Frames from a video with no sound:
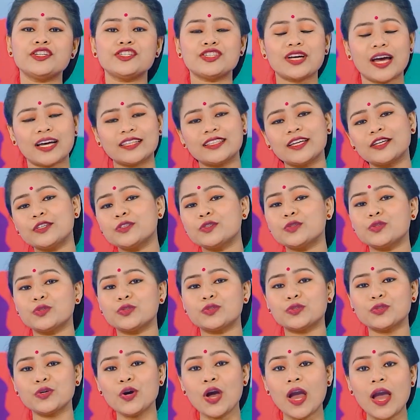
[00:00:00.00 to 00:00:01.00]

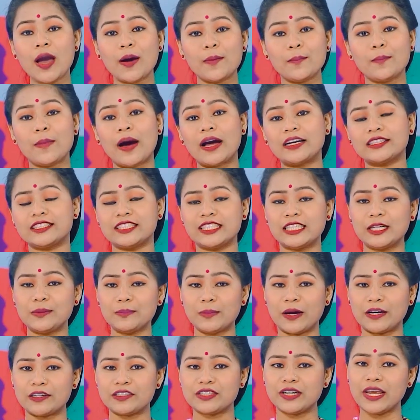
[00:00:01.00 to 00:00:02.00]
সাধারণত মাসিক
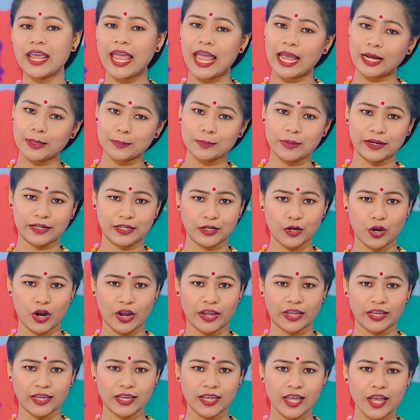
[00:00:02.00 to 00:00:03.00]
মাসে একবারই
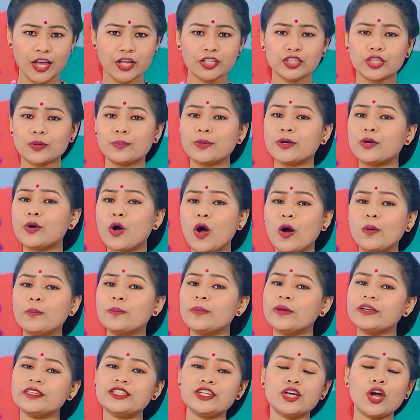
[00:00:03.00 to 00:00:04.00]
হয় তবে কম
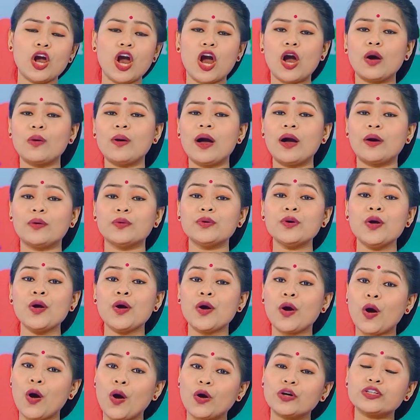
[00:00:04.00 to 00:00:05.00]
বেশি হওয়াও
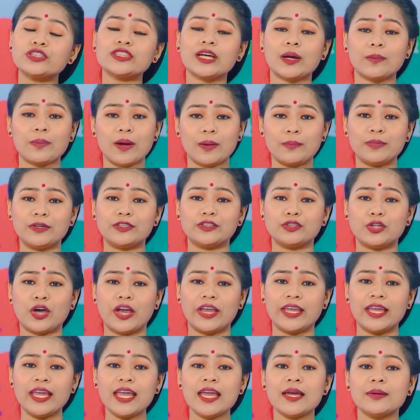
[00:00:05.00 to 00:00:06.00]
অস্বাভাবিক
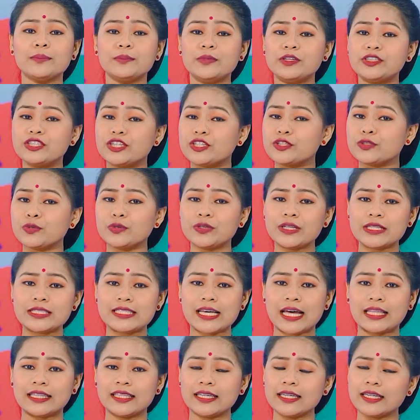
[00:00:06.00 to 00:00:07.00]
নয় বিশেষ করে
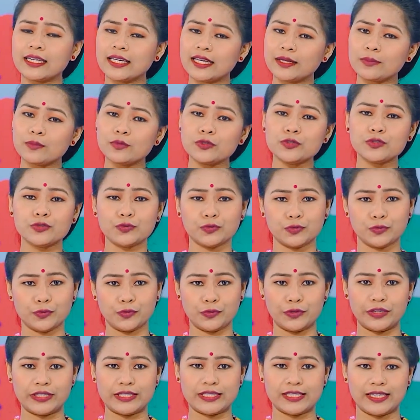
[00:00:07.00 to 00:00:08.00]
যাদের কেবল শুরু
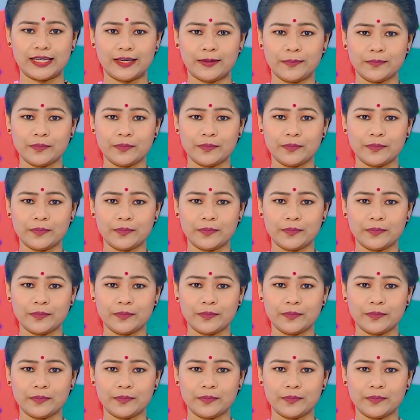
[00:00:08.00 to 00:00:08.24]
হয়েছে